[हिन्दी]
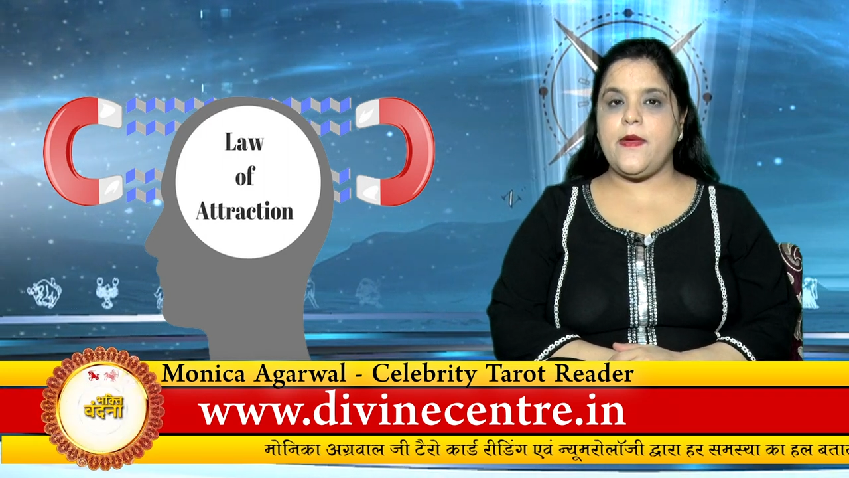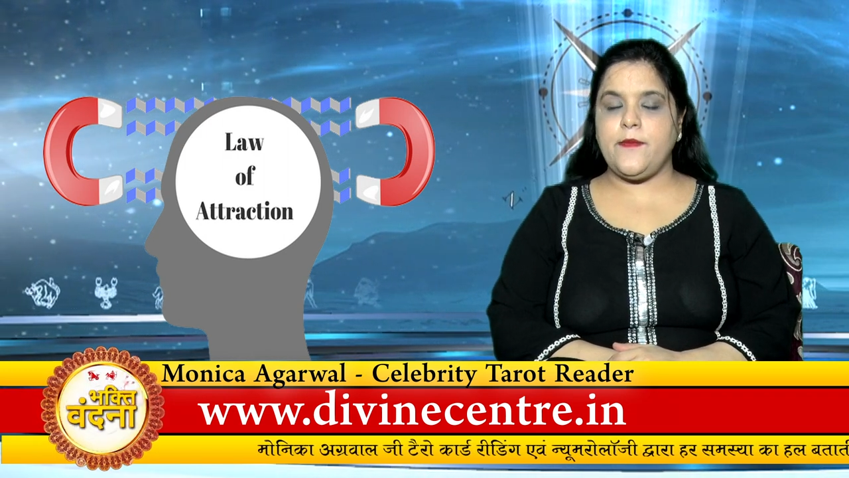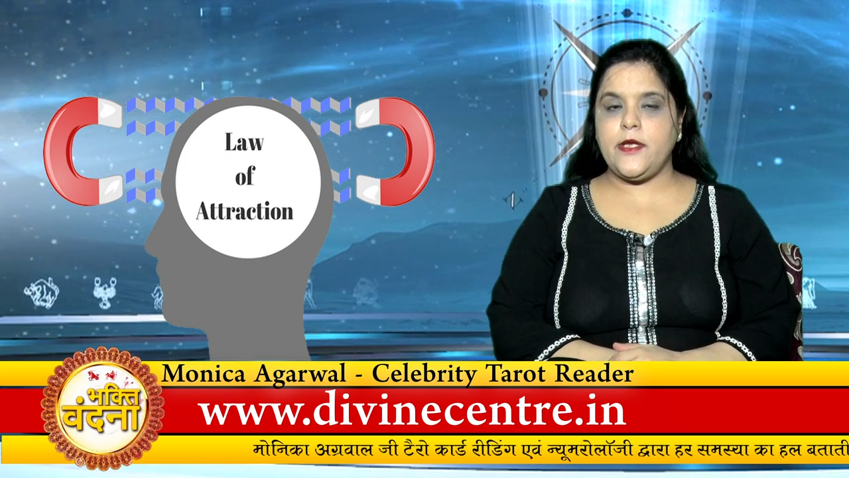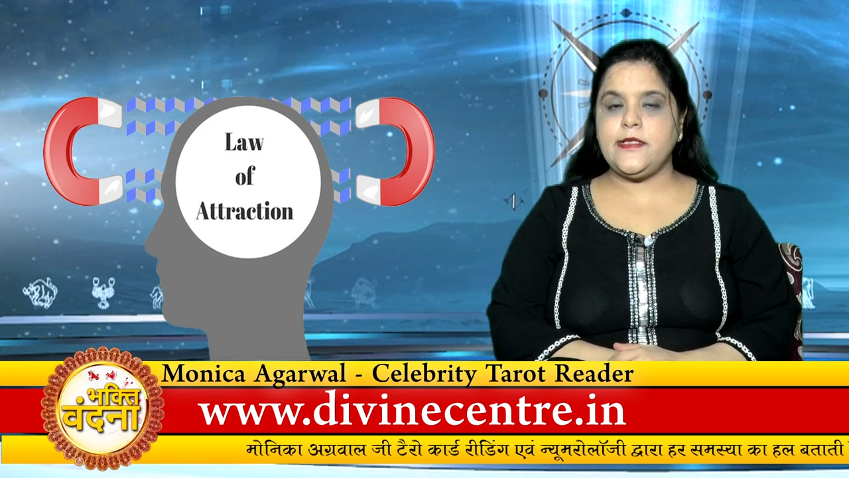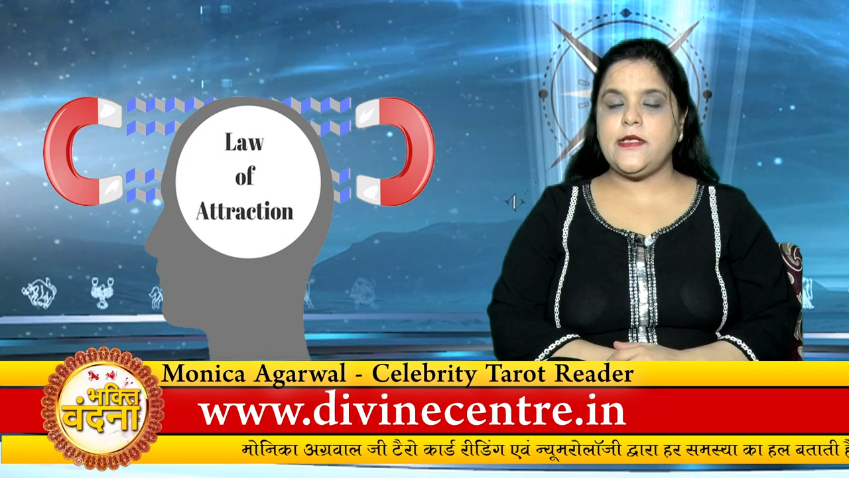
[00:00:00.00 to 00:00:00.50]

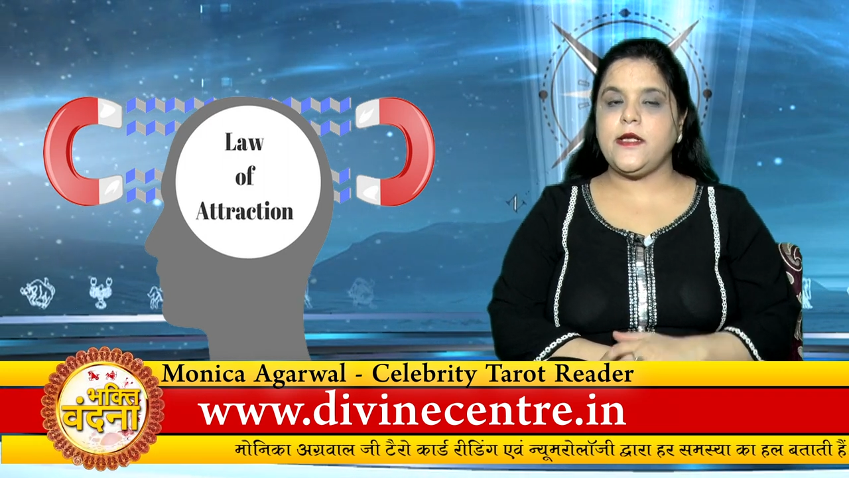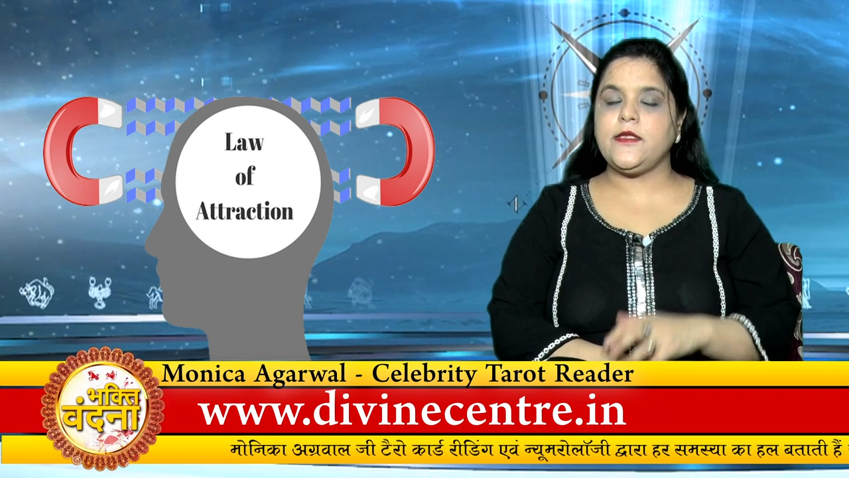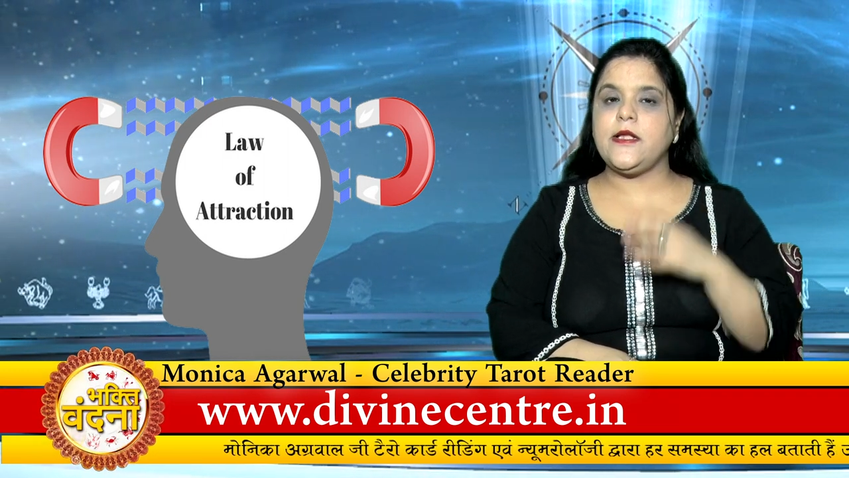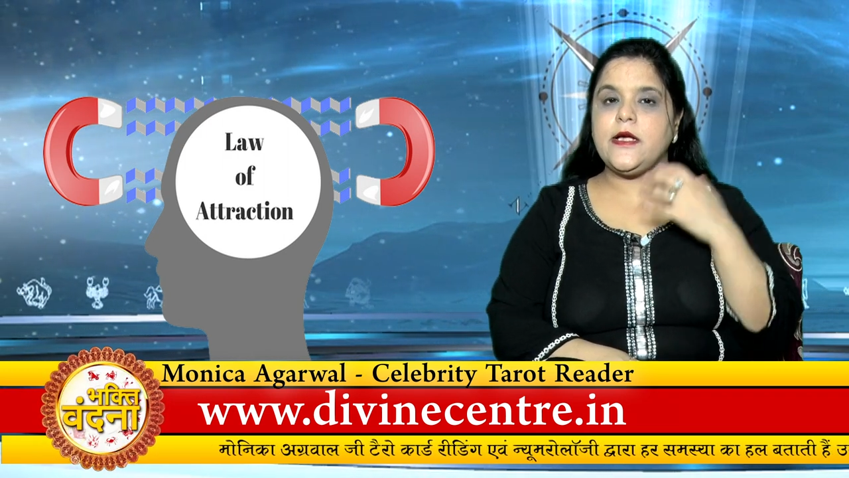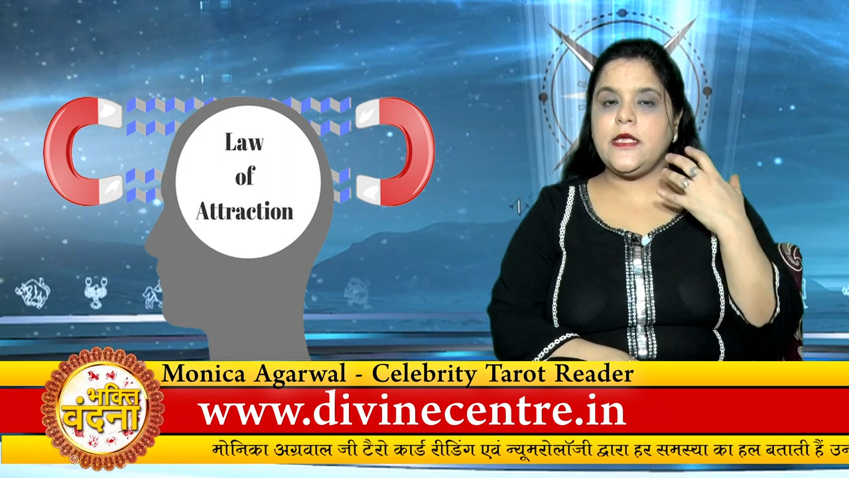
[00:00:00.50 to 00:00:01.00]
मेमोरीज़ हर
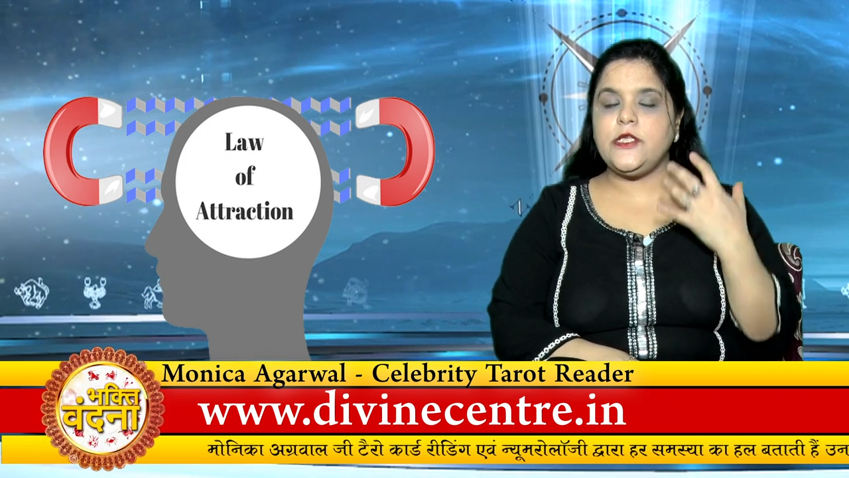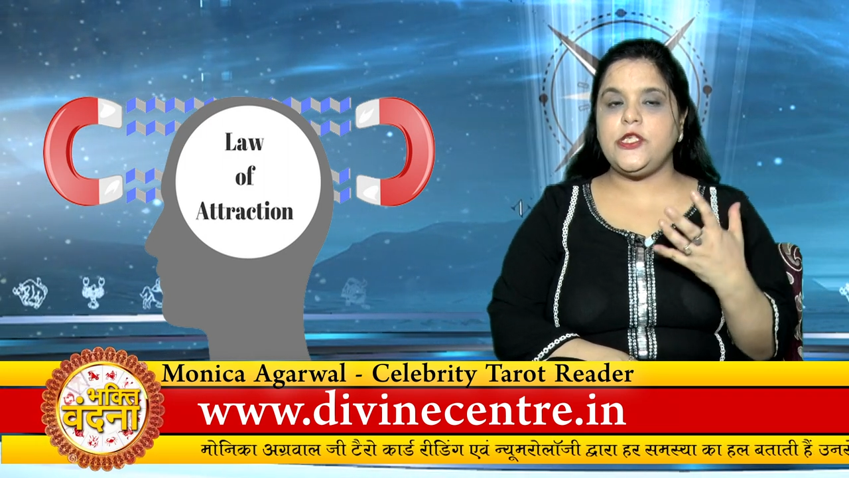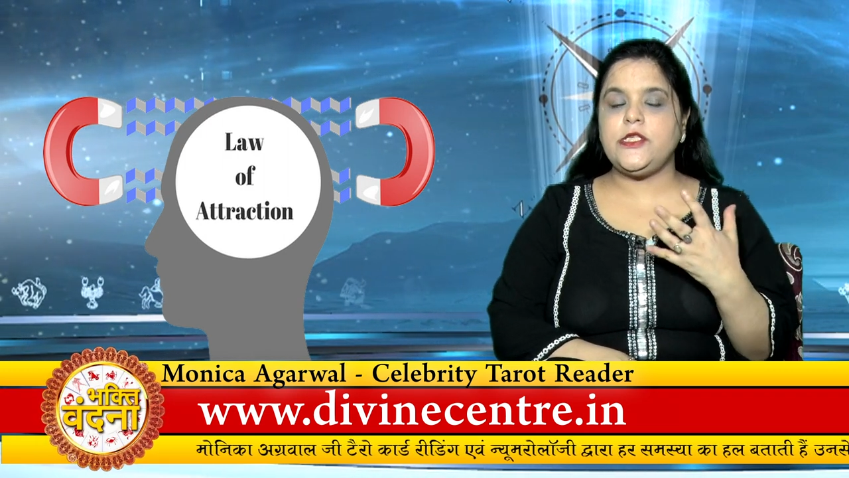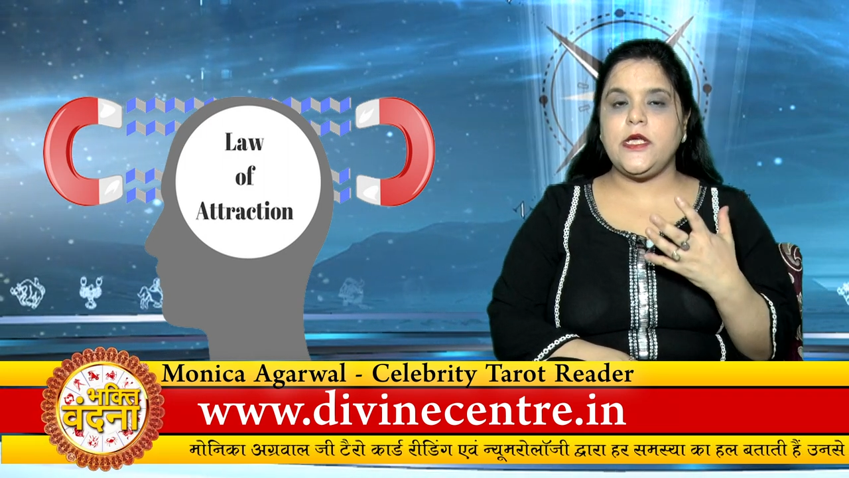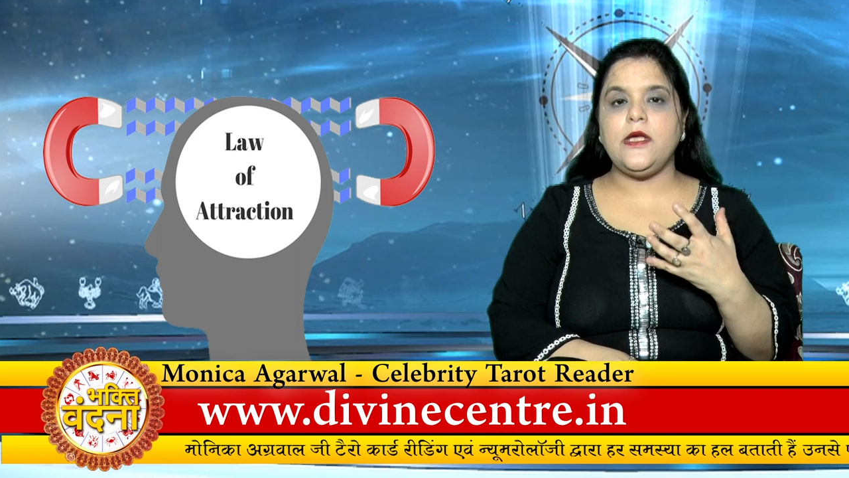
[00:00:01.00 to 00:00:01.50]
तरह की
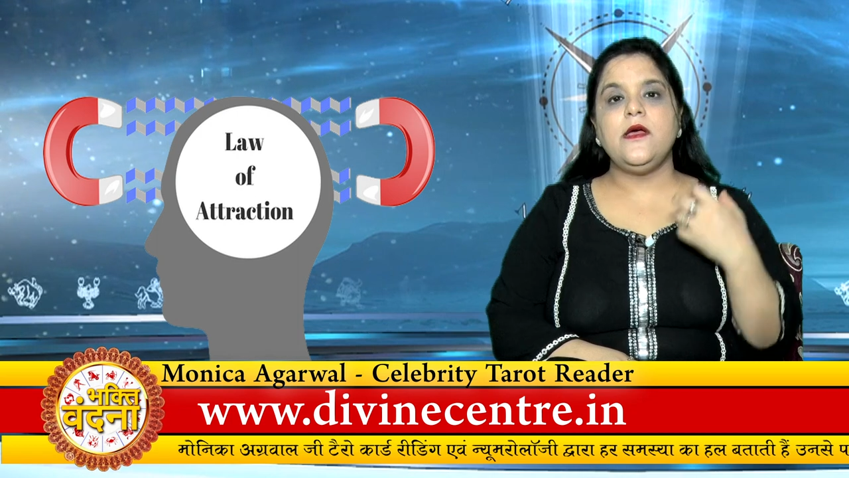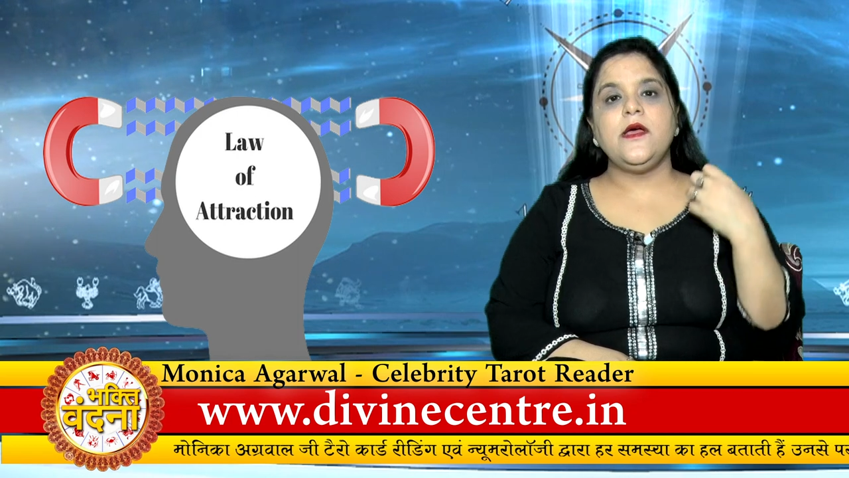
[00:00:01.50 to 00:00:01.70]
चीज़ें